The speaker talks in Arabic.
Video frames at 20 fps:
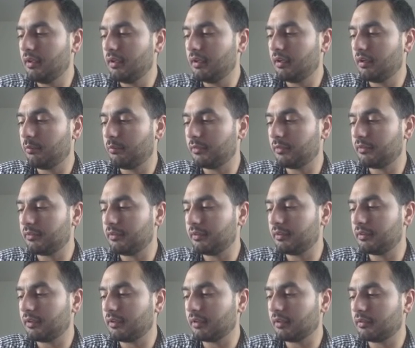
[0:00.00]
لما
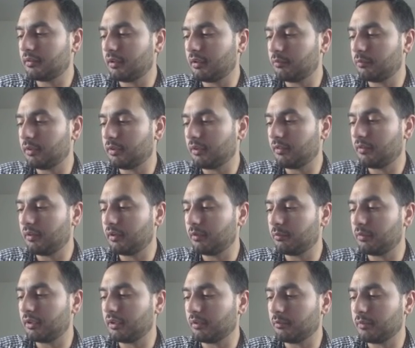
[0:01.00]
السين تقترب من اثنين
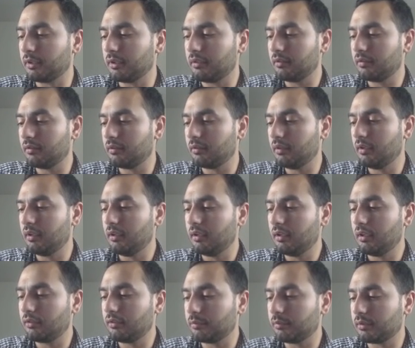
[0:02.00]
من اليمين
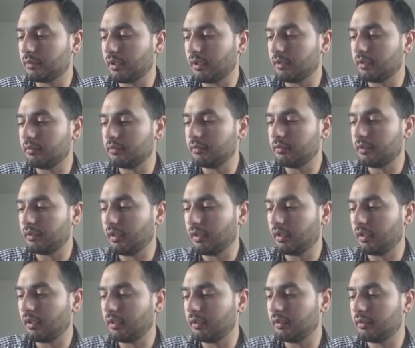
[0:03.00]
إيش بيطلع عندي
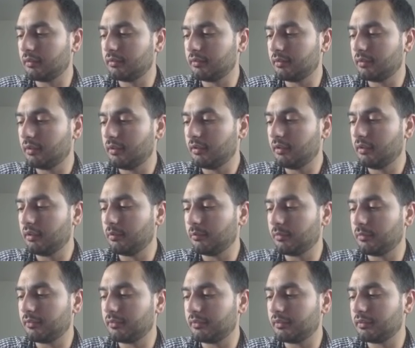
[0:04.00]
نهاية
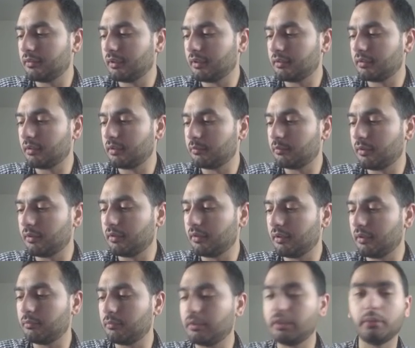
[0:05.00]
لما السين تقترب من
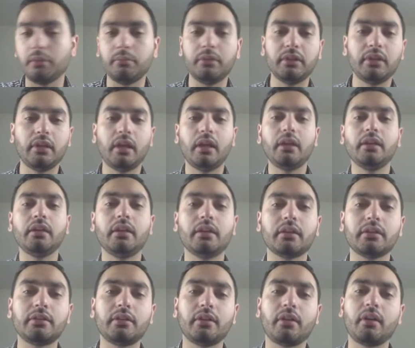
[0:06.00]
اثنين من اليمين أي
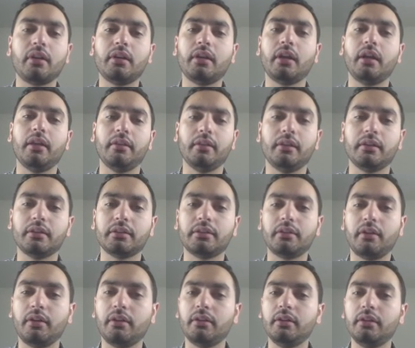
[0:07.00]
اقتران هذا
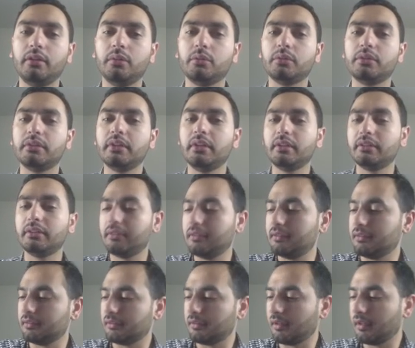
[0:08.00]
الاقتران اللي هو اثنين
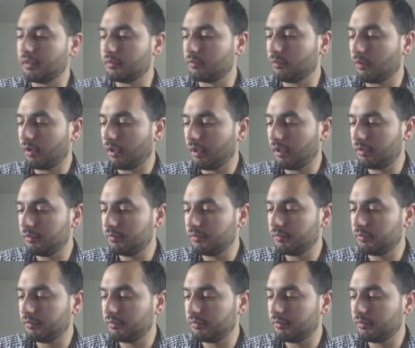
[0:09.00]
سين زائد واحد